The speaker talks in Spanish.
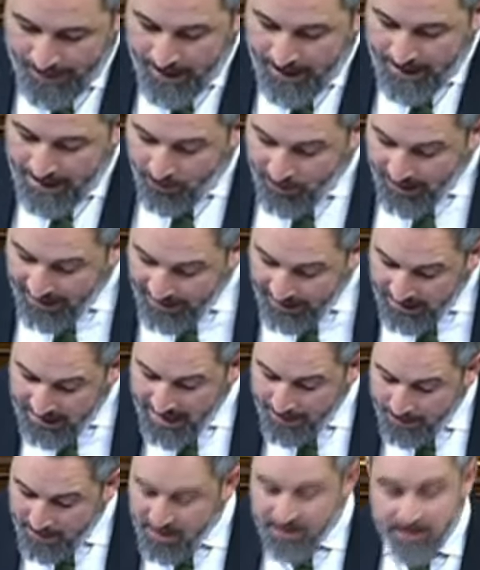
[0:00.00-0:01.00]
Y ahora quieren
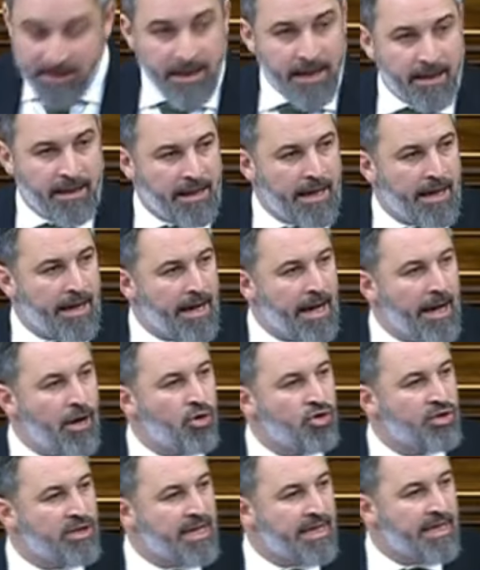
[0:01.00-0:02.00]
amnistiar a
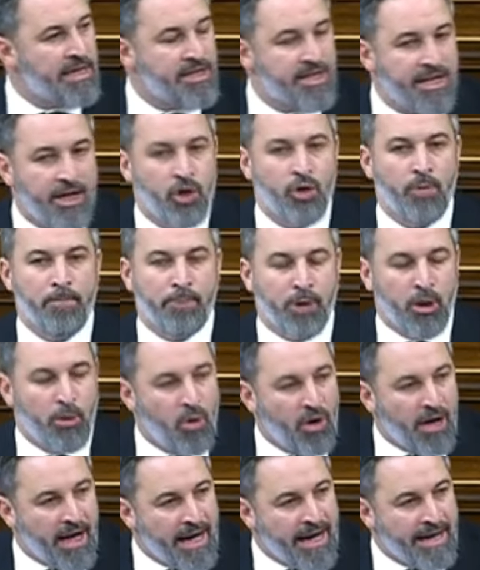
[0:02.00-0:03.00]
los que quisieron
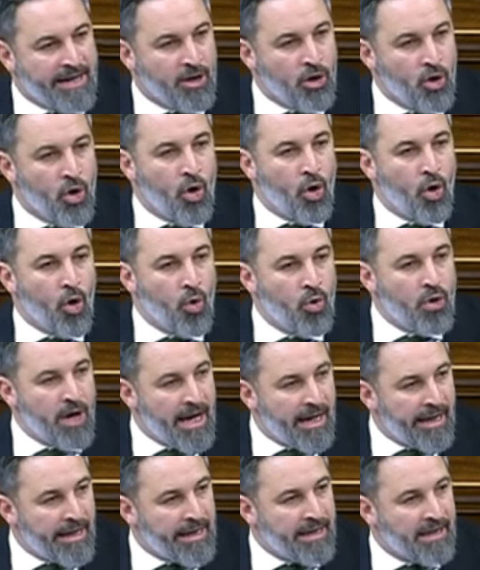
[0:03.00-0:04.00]
provocar
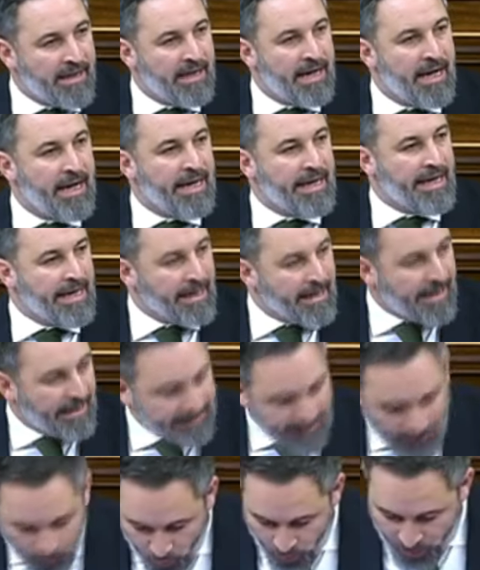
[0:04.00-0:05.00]
una guerra en
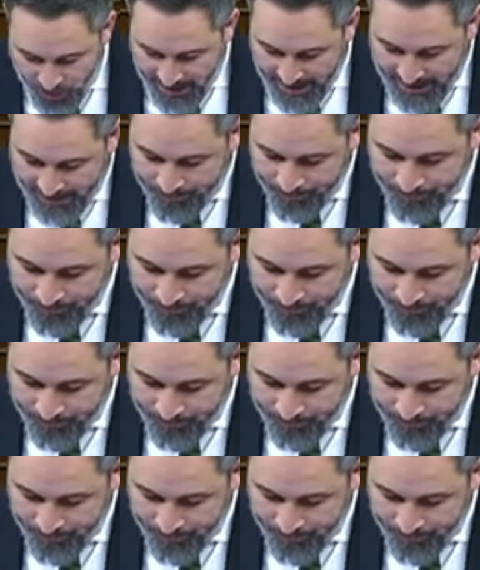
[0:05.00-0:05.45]
Cataluña,